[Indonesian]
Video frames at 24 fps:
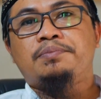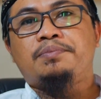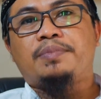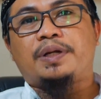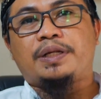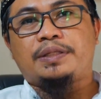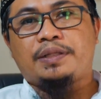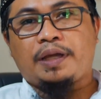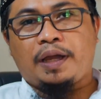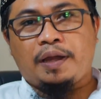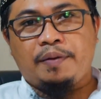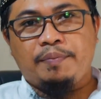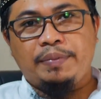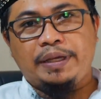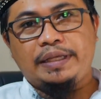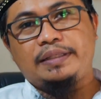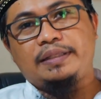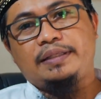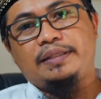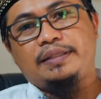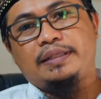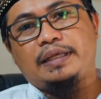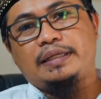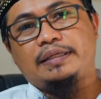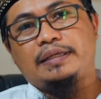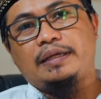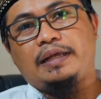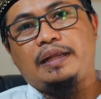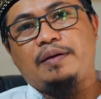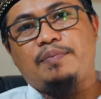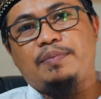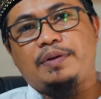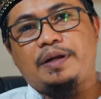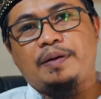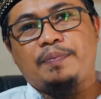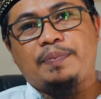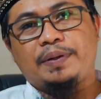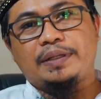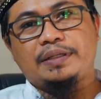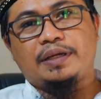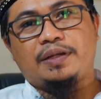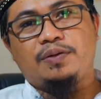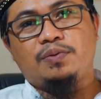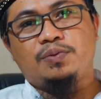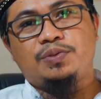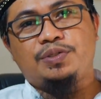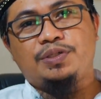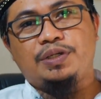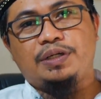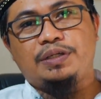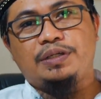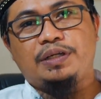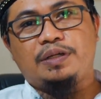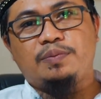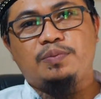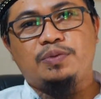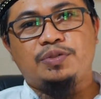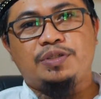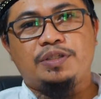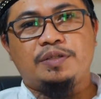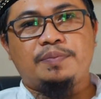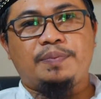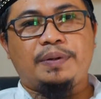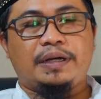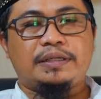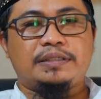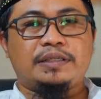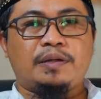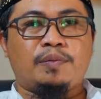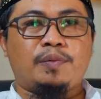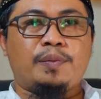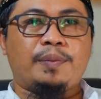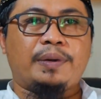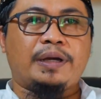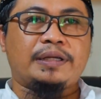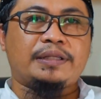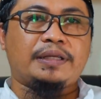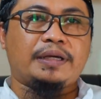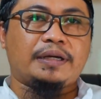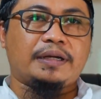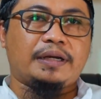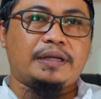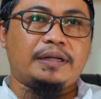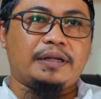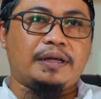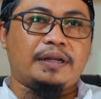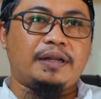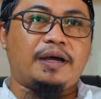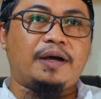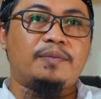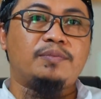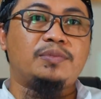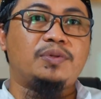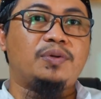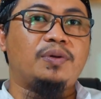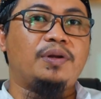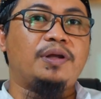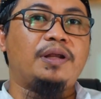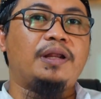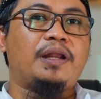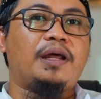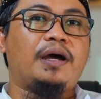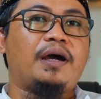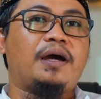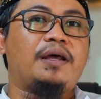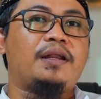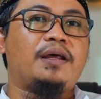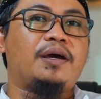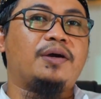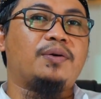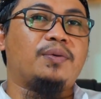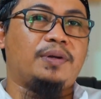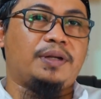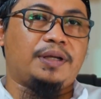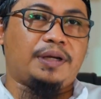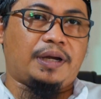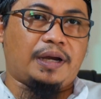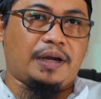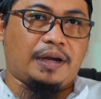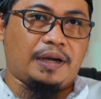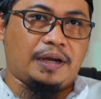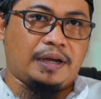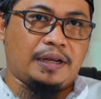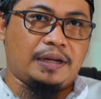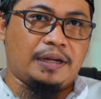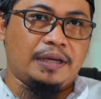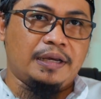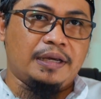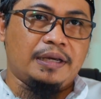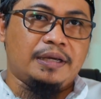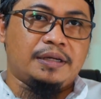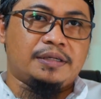bertahmid tatkala mendapatkan ujian dan musibah saya mengatakan alhamdulillah ala kulli hal.